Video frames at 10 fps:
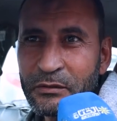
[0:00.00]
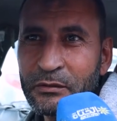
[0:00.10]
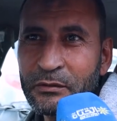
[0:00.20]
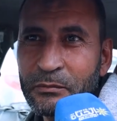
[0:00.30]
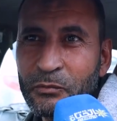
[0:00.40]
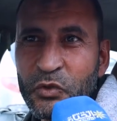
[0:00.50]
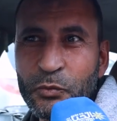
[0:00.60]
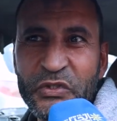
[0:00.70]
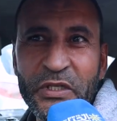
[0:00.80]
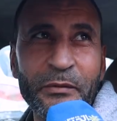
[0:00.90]
آه، مش
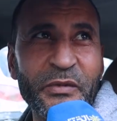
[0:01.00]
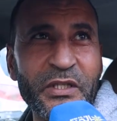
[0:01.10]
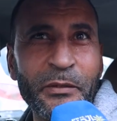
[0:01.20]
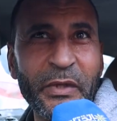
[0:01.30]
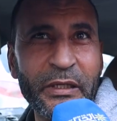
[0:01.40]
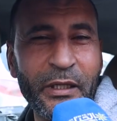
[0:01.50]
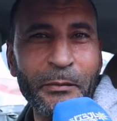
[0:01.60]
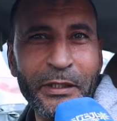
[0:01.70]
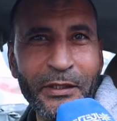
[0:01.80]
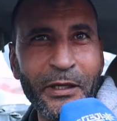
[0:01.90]
مزيان مزيان بالقدام
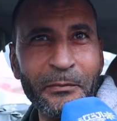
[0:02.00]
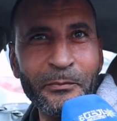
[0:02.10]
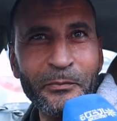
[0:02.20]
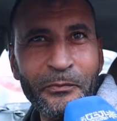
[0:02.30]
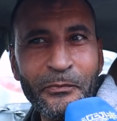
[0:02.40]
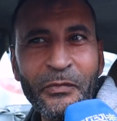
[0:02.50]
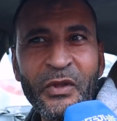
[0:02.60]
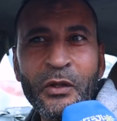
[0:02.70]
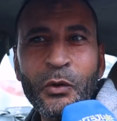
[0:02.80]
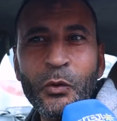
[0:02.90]
بالقدام
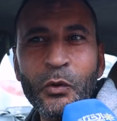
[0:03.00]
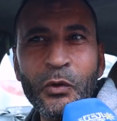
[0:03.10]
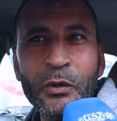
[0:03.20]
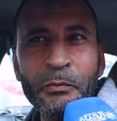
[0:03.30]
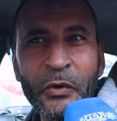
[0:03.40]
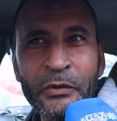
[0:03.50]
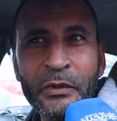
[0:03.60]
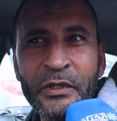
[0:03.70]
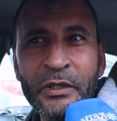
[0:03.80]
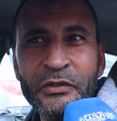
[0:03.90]
وبون
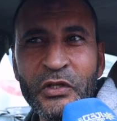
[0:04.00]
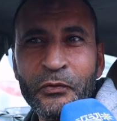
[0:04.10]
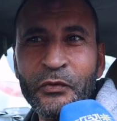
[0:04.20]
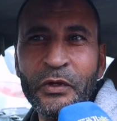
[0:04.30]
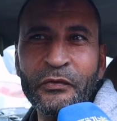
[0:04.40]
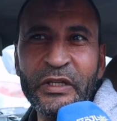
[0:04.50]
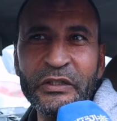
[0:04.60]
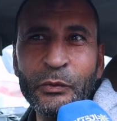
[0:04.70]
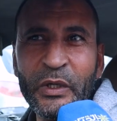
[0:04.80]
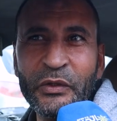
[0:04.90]
آه، شرفونا في
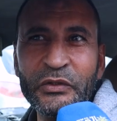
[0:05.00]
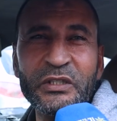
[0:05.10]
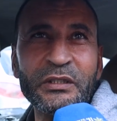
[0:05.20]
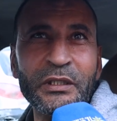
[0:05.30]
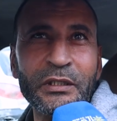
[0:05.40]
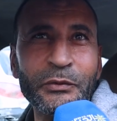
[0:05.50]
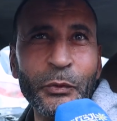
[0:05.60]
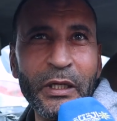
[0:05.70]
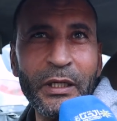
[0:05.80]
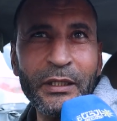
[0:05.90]
العيد 21 دقيقة
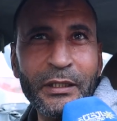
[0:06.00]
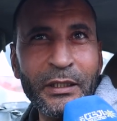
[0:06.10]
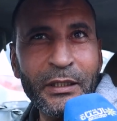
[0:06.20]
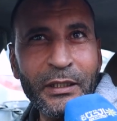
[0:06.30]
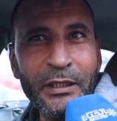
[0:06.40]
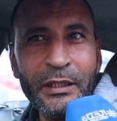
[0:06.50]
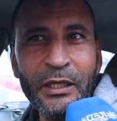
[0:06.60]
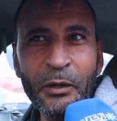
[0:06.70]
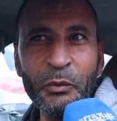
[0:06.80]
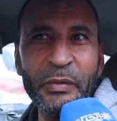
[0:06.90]
طويلة
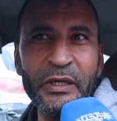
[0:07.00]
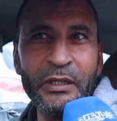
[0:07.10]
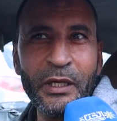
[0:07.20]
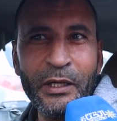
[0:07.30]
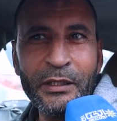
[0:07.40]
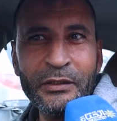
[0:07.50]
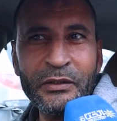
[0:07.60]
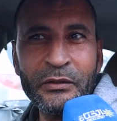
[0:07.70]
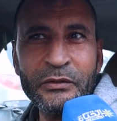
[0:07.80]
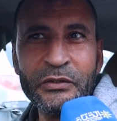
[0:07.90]
لعبوا بالكدا
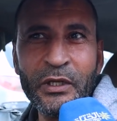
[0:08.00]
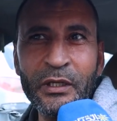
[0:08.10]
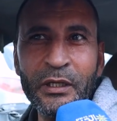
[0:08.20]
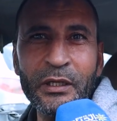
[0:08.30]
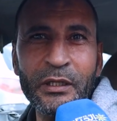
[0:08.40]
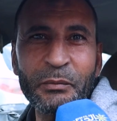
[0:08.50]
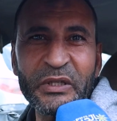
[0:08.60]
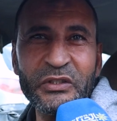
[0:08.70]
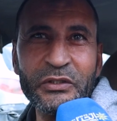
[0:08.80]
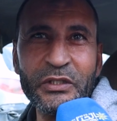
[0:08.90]
إن شاء الله
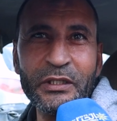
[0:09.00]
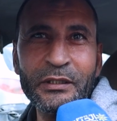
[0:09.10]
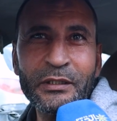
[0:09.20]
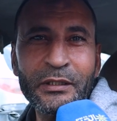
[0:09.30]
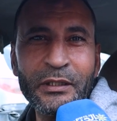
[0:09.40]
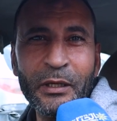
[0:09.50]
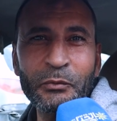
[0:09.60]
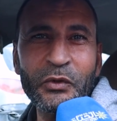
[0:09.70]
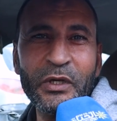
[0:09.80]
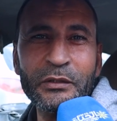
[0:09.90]
الماتش الجاي
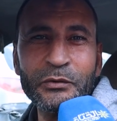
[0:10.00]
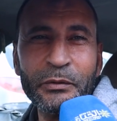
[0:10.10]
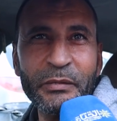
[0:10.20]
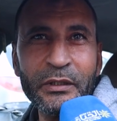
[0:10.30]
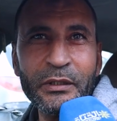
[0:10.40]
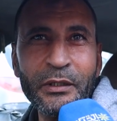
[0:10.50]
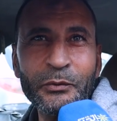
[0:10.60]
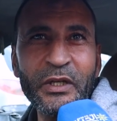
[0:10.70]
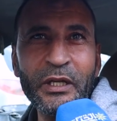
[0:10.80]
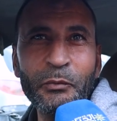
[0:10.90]
يعملوا لنا خطوة باهية
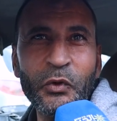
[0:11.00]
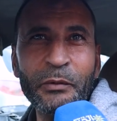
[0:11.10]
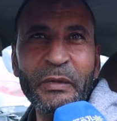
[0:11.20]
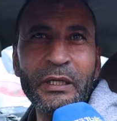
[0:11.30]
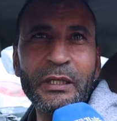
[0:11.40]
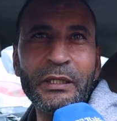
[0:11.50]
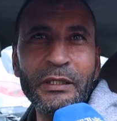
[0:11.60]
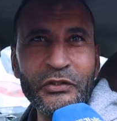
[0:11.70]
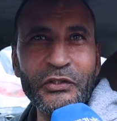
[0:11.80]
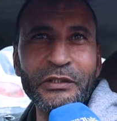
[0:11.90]
ويلعبوا كيما ال
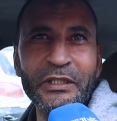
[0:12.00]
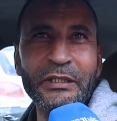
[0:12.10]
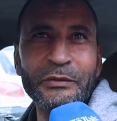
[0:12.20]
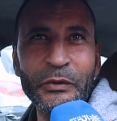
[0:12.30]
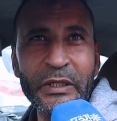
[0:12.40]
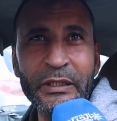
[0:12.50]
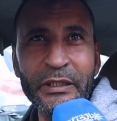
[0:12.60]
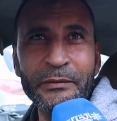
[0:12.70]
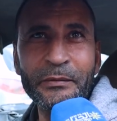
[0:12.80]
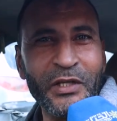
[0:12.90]
20 دقيقة
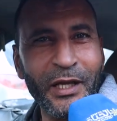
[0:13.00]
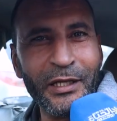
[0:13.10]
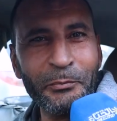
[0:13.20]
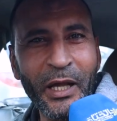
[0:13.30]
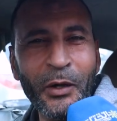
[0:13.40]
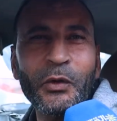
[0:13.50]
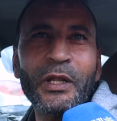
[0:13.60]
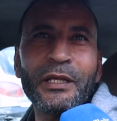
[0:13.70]
الأولانية يعني إن شاء الله بحول الله